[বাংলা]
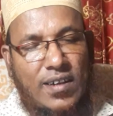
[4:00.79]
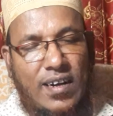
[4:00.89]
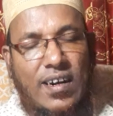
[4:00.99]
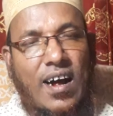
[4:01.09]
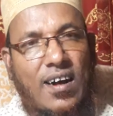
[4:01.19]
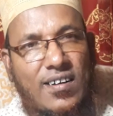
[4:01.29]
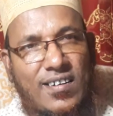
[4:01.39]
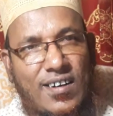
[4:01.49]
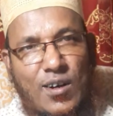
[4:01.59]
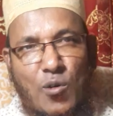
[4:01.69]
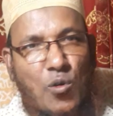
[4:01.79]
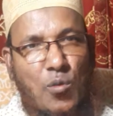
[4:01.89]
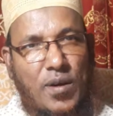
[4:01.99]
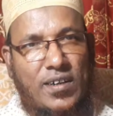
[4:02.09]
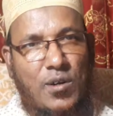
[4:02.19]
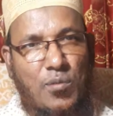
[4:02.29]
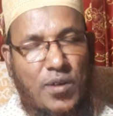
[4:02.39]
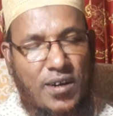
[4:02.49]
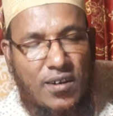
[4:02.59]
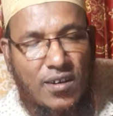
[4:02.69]
দেন না কোনো ব্যক্তির
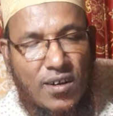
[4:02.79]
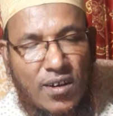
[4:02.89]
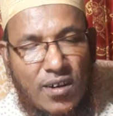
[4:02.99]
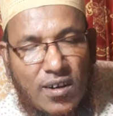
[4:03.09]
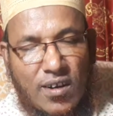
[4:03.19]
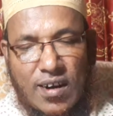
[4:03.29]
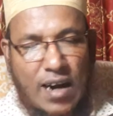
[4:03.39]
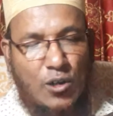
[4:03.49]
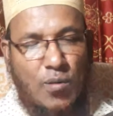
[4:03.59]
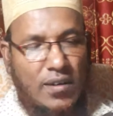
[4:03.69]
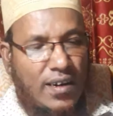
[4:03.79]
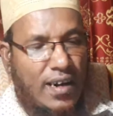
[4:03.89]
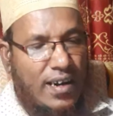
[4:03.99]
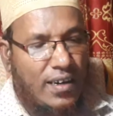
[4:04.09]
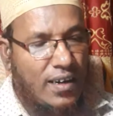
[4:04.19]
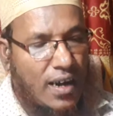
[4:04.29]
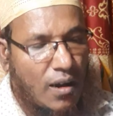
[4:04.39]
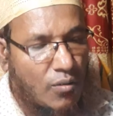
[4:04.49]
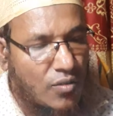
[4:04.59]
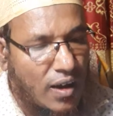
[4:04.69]
উপরে কার্যভার দেন না ইল্লা
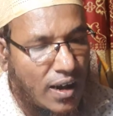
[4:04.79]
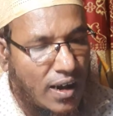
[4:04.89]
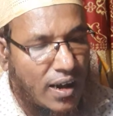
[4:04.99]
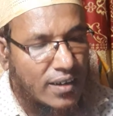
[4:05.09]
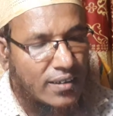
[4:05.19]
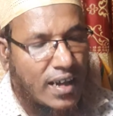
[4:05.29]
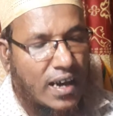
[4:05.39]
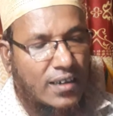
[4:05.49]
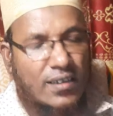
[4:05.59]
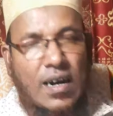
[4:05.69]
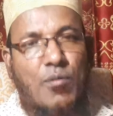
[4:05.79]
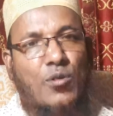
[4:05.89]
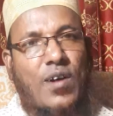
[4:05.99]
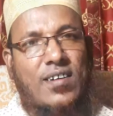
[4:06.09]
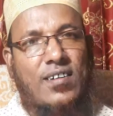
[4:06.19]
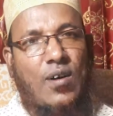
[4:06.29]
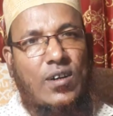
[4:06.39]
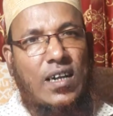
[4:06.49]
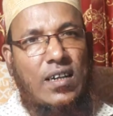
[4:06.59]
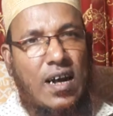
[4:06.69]
উসাহা তার সামর্থ্য আছে
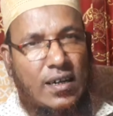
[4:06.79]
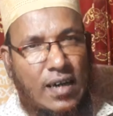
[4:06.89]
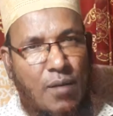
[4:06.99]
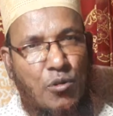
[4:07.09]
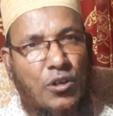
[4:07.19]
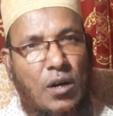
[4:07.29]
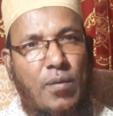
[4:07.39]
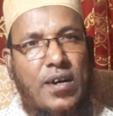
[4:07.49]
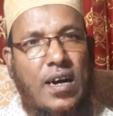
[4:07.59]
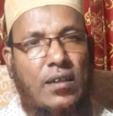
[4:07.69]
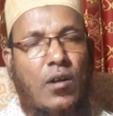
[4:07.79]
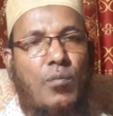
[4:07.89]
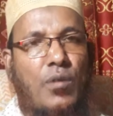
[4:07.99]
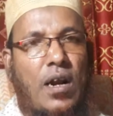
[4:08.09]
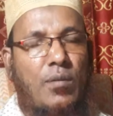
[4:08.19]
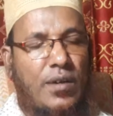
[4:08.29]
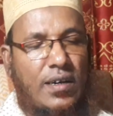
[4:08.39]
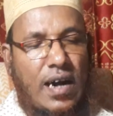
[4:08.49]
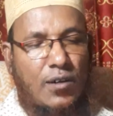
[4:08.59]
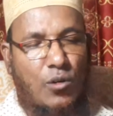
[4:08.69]
অর্থাৎ সামর্থ্যের বাইরে আল্লাহ রব্বুল আলমিন
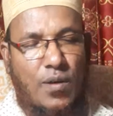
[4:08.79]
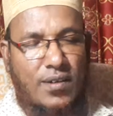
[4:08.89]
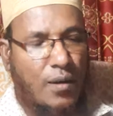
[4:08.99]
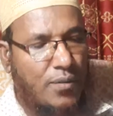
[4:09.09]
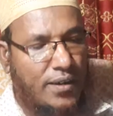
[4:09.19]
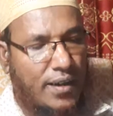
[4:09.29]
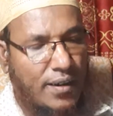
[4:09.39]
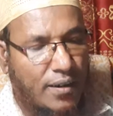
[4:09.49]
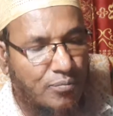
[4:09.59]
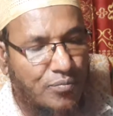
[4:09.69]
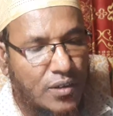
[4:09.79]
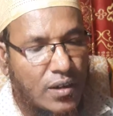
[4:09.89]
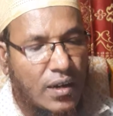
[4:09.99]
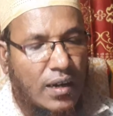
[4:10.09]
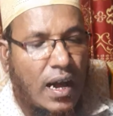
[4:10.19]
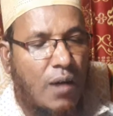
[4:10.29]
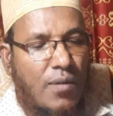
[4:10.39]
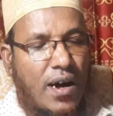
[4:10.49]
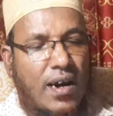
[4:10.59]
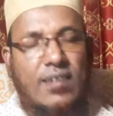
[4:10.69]
কার্যভার চাপিয়ে দেন না
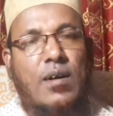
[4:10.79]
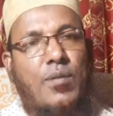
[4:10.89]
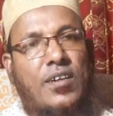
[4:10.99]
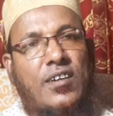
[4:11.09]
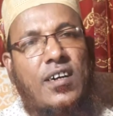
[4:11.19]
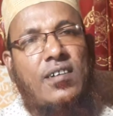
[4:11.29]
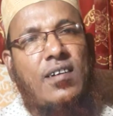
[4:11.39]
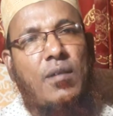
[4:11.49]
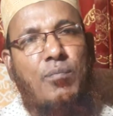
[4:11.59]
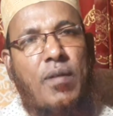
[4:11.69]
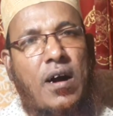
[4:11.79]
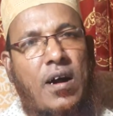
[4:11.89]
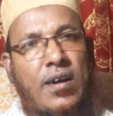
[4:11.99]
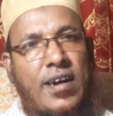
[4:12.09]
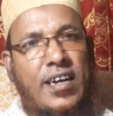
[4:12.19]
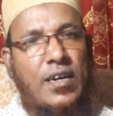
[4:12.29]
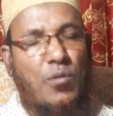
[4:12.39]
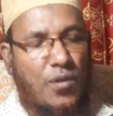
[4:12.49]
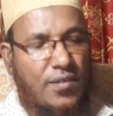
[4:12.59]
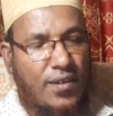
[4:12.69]
লাহামা কাসাবাদ সে যে নেকি
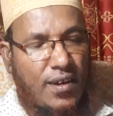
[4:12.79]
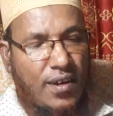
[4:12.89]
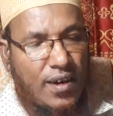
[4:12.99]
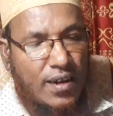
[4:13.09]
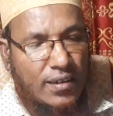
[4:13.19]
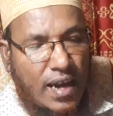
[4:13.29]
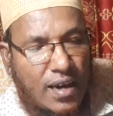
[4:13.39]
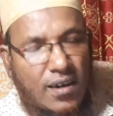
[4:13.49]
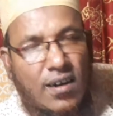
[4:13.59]
করেছে তার